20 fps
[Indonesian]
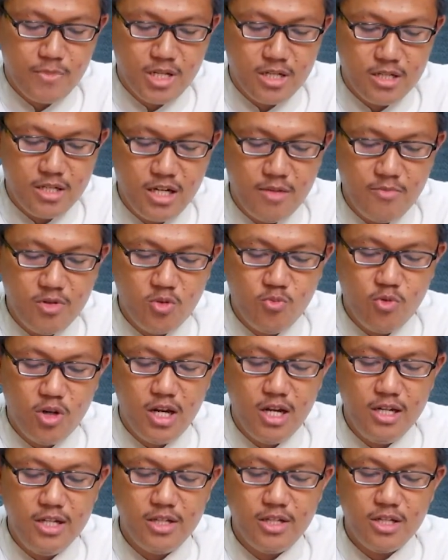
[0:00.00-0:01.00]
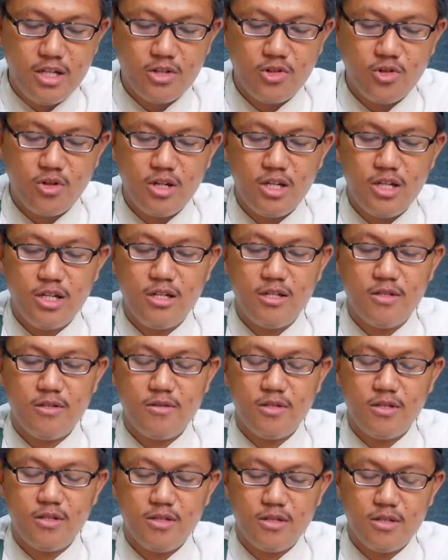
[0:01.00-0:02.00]
dalam sebuah hadis yang sahih
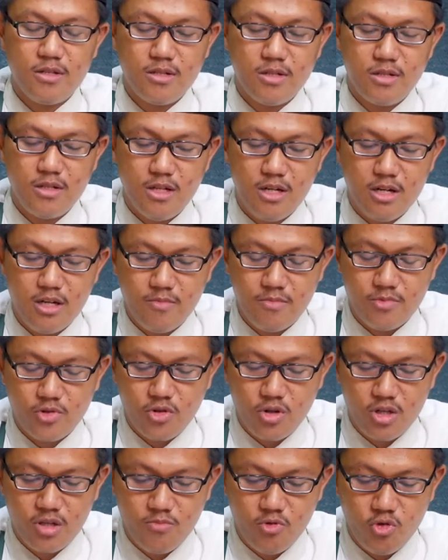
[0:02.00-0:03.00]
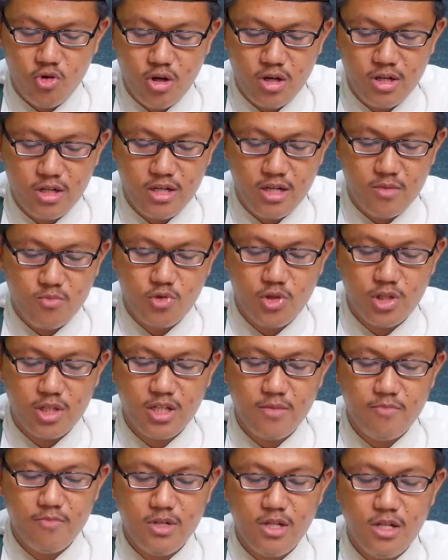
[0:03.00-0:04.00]
di dalam sahih Bukhari dan
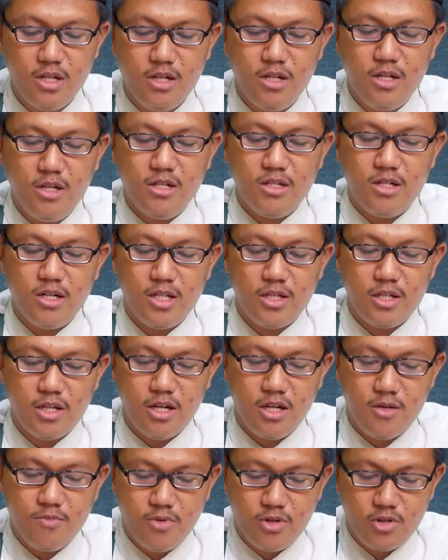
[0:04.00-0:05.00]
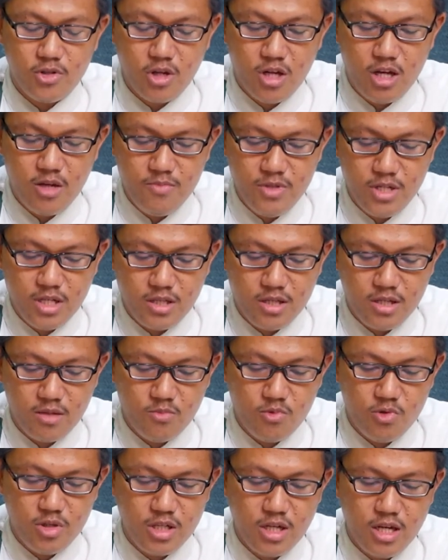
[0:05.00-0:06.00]
Muslim dari sahab, sahabiat yang
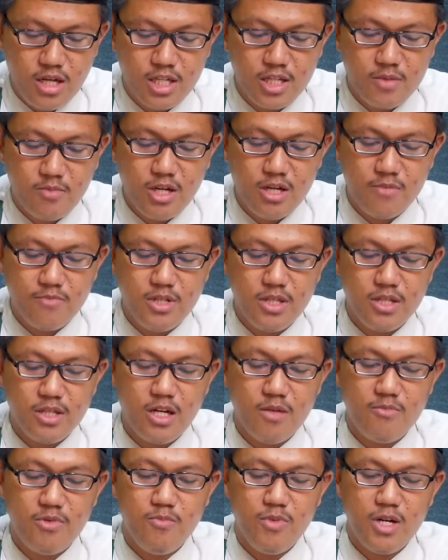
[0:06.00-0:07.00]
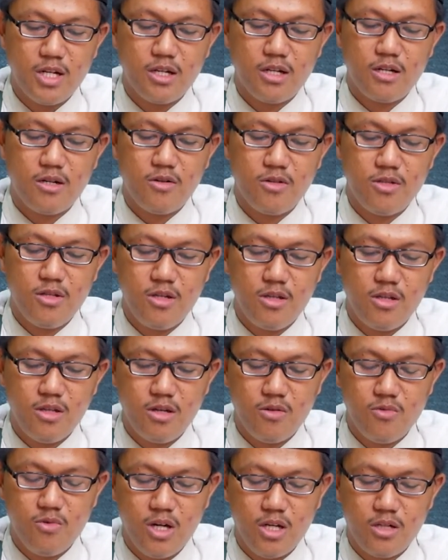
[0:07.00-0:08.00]
mulia Asma binti Abi Bakar
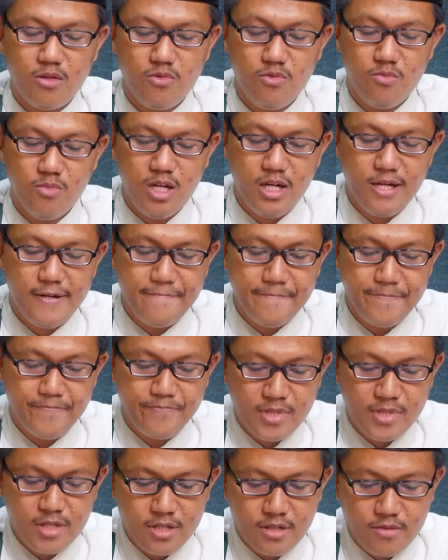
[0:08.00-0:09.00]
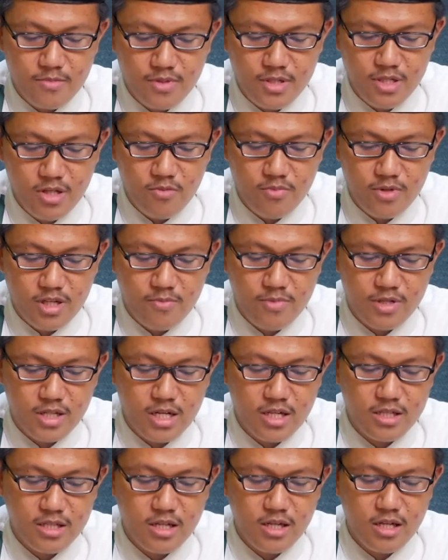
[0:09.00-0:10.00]
radhiyallahu anhuma beliau pernah
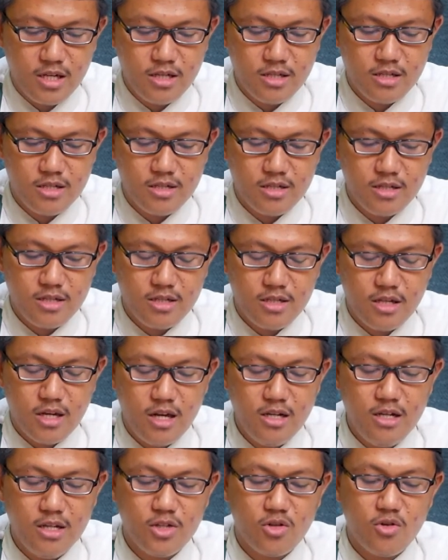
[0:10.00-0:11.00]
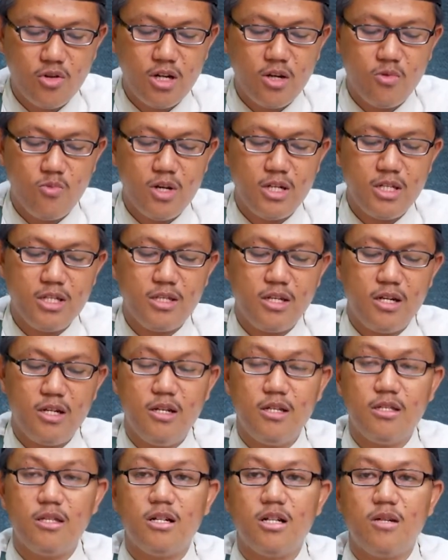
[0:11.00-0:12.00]
berkata ada seorang wanita
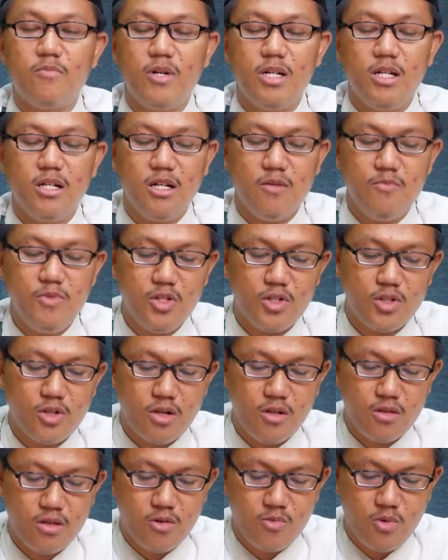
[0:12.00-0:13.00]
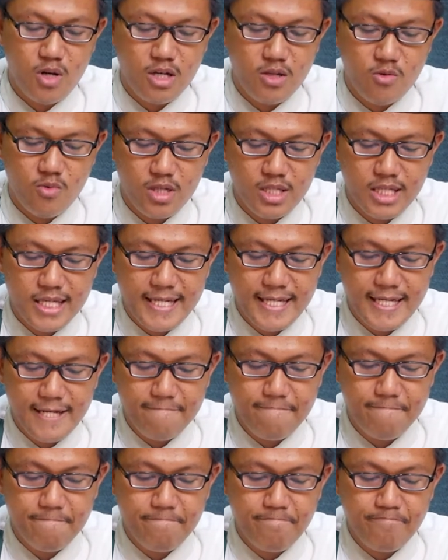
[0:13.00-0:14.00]
datang kepada Nabi Shallallahu alaihi
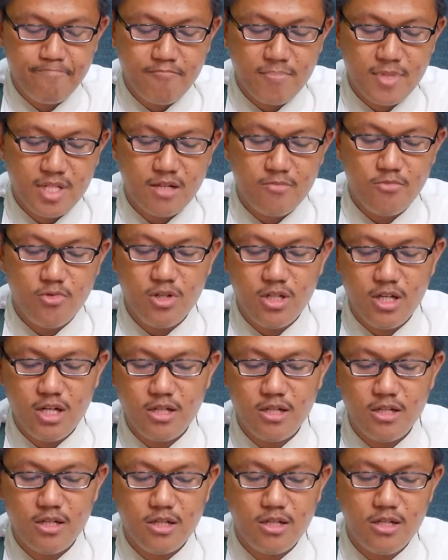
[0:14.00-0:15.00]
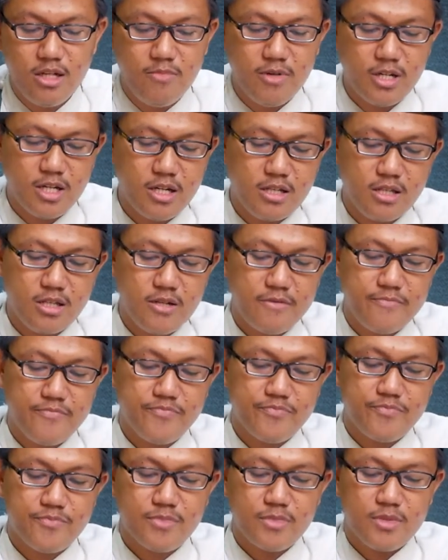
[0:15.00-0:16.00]
wasallam kemudian dia berkata
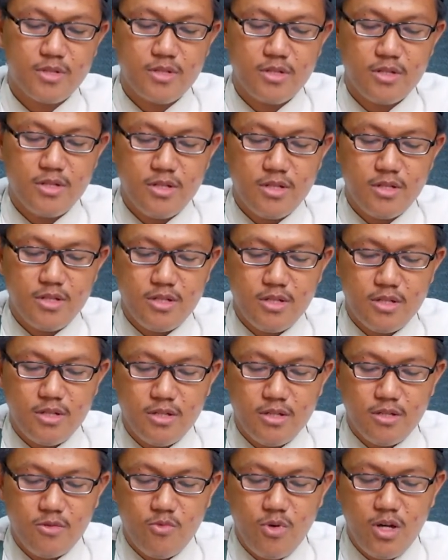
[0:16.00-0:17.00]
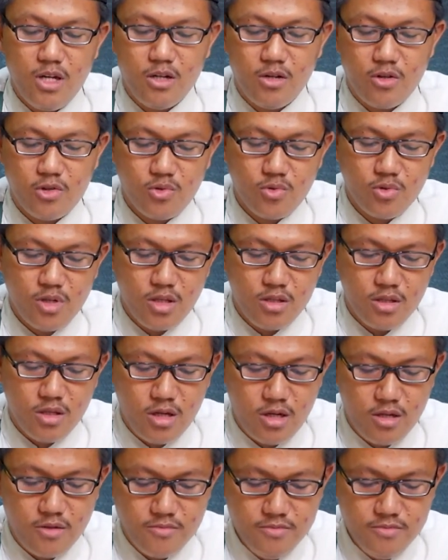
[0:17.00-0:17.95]
wahai Rasulullah